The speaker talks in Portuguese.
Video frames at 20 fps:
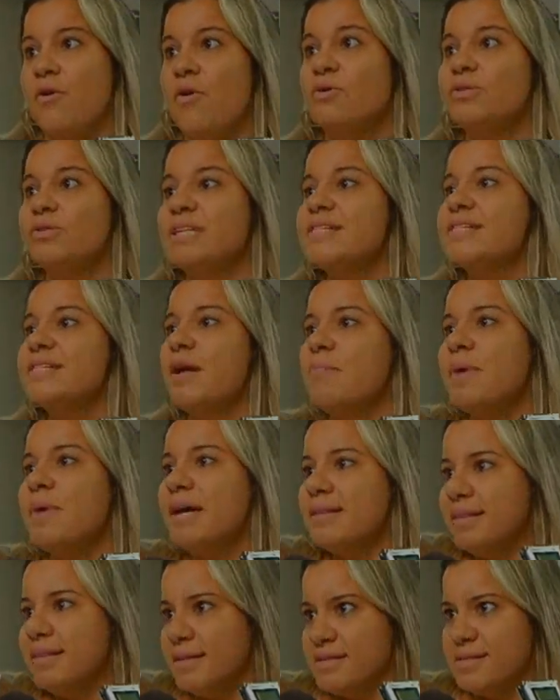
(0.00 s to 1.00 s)
outras
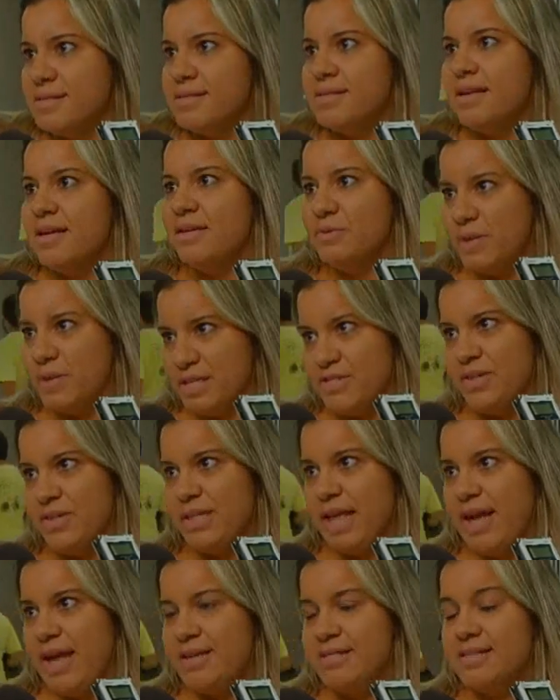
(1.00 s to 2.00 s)
demandas
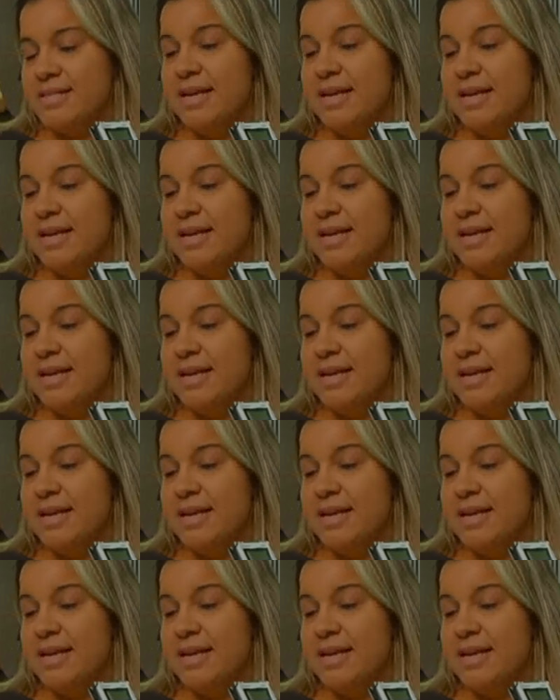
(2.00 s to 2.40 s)
educacionais. E as